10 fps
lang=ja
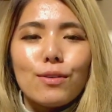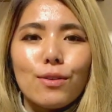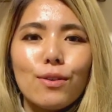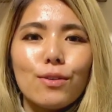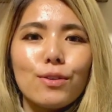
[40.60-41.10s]

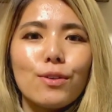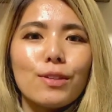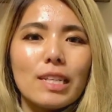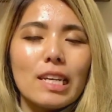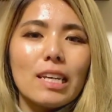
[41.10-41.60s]
のよ
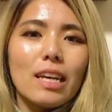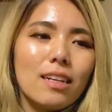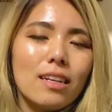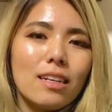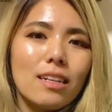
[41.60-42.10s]
うに
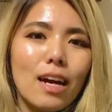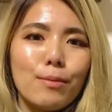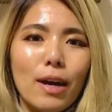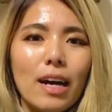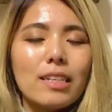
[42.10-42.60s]

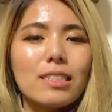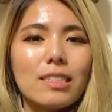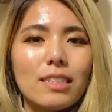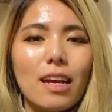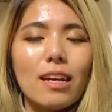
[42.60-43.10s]
ライブ配
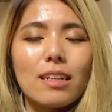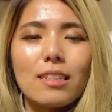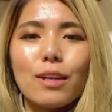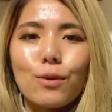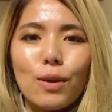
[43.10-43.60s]
信でやっ
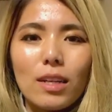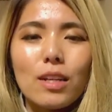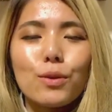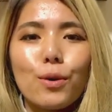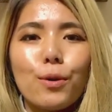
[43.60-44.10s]
ていこうか
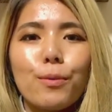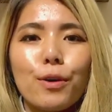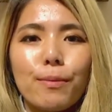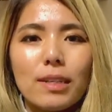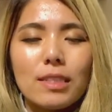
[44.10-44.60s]
なと思
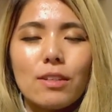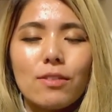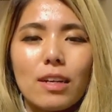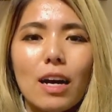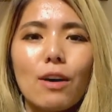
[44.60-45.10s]
いますなの
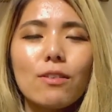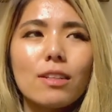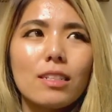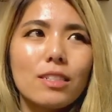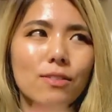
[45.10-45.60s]
で顔
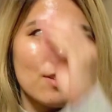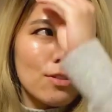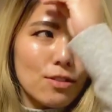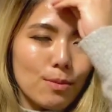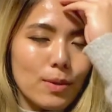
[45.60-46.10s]
出しは
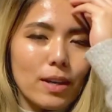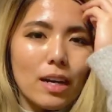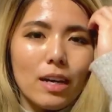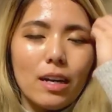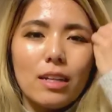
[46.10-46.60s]
ちょっと今は
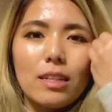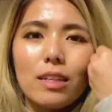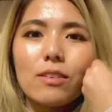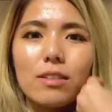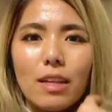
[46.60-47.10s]
考えて
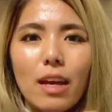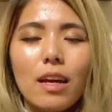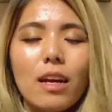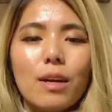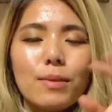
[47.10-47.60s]
なくて、
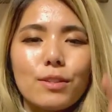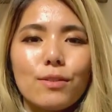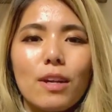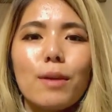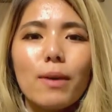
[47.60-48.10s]
まあ、そ
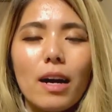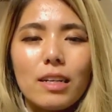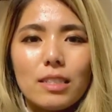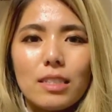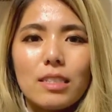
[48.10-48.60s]
のライブ
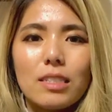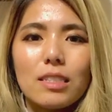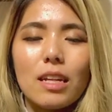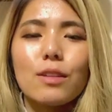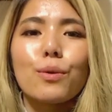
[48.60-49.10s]
配信
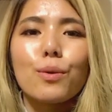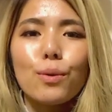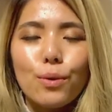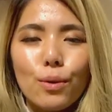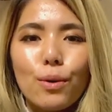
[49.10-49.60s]
したの
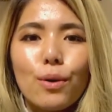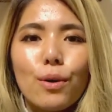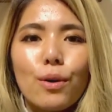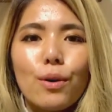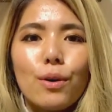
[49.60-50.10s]

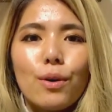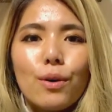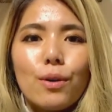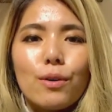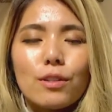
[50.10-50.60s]

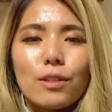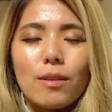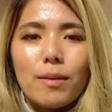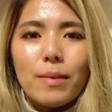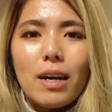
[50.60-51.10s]
をその
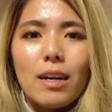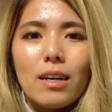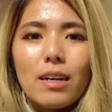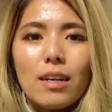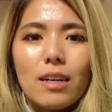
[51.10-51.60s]
まま